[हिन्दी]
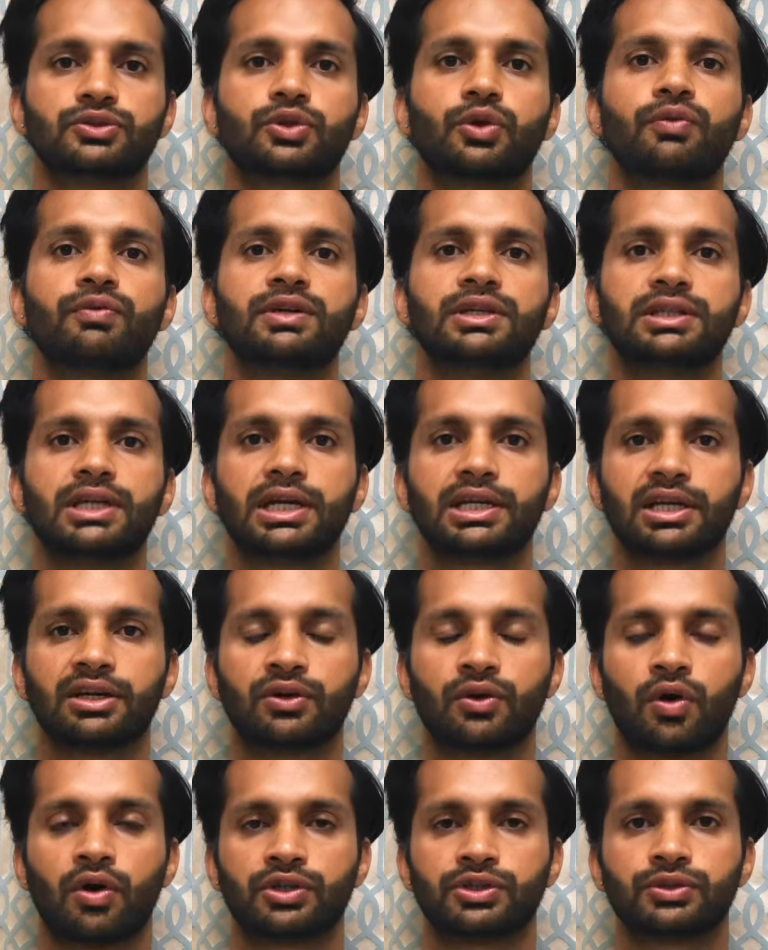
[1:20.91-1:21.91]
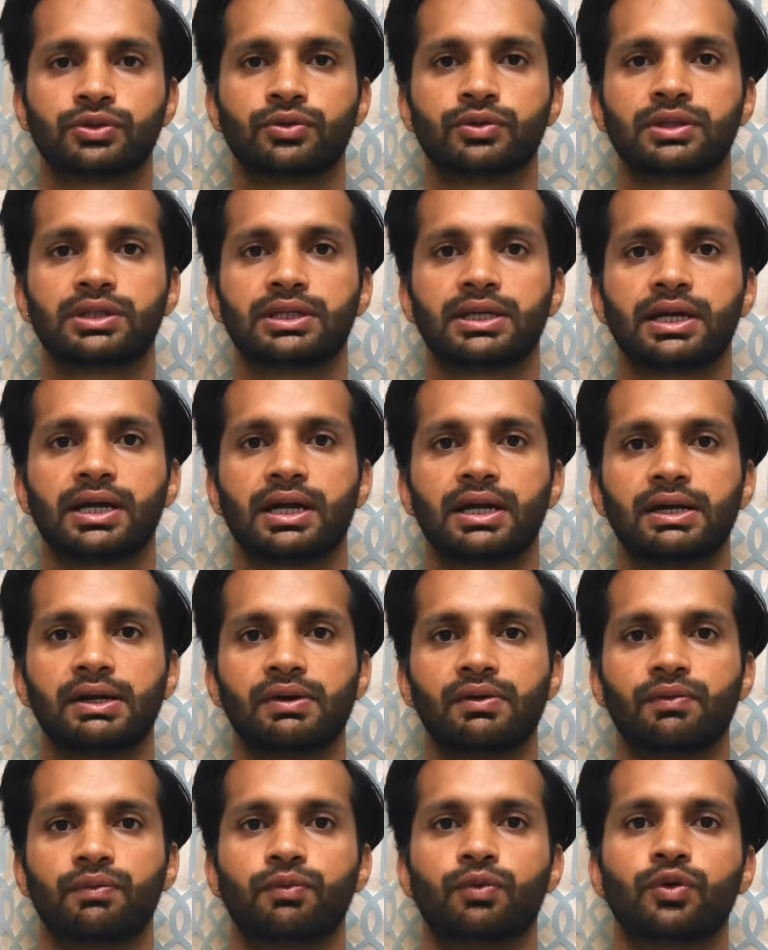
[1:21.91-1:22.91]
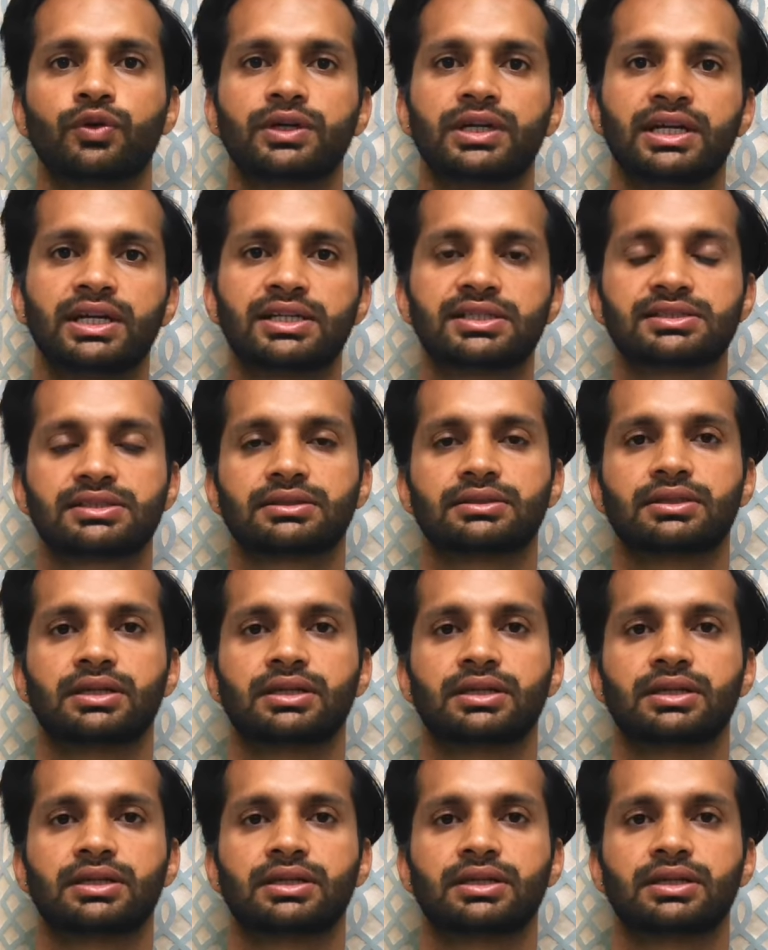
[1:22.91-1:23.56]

जो वीज़े की कॉस्ट होती है वो डेढ़